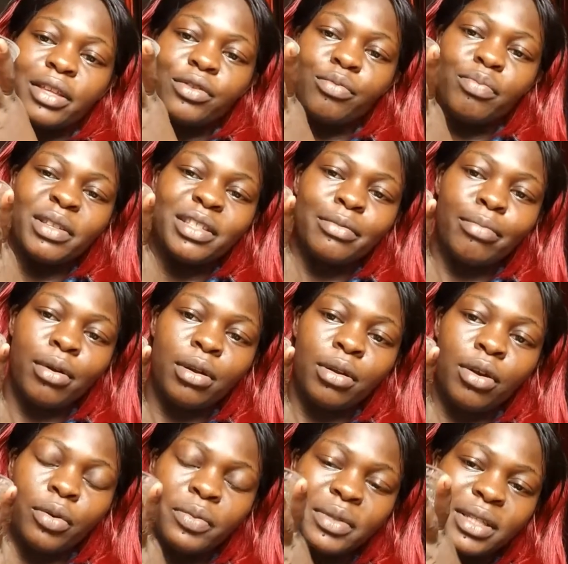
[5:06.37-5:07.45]
une petite bol
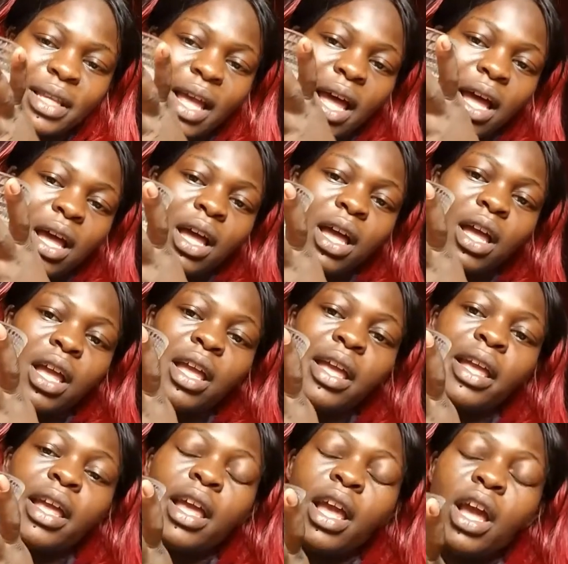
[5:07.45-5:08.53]
comme ça,
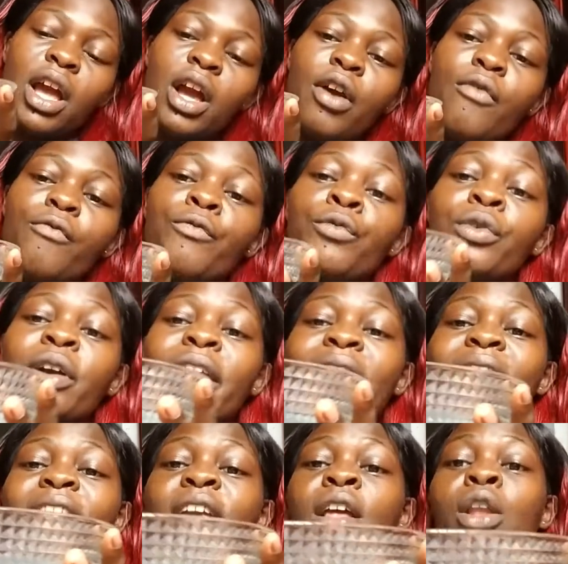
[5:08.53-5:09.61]
vous
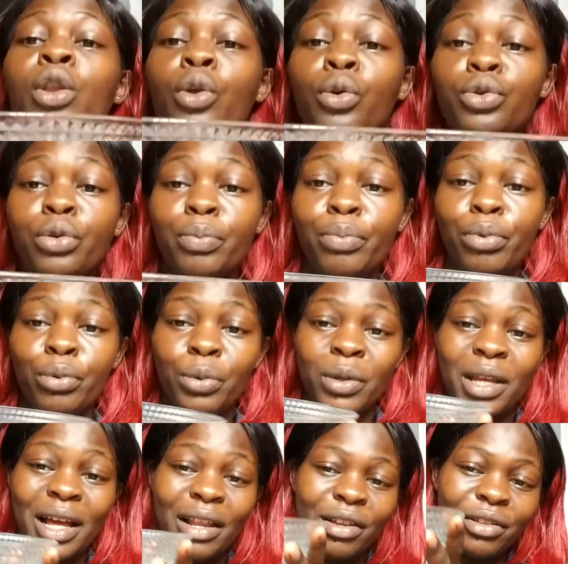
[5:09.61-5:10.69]
recueillez l'eau de
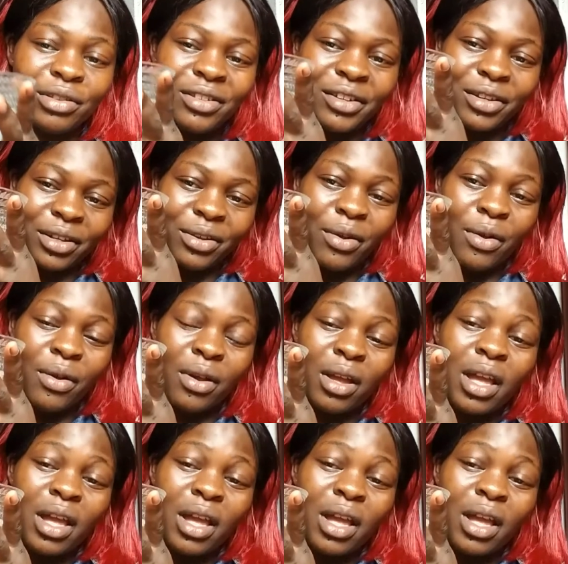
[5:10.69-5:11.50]
pluie à l'intérieur.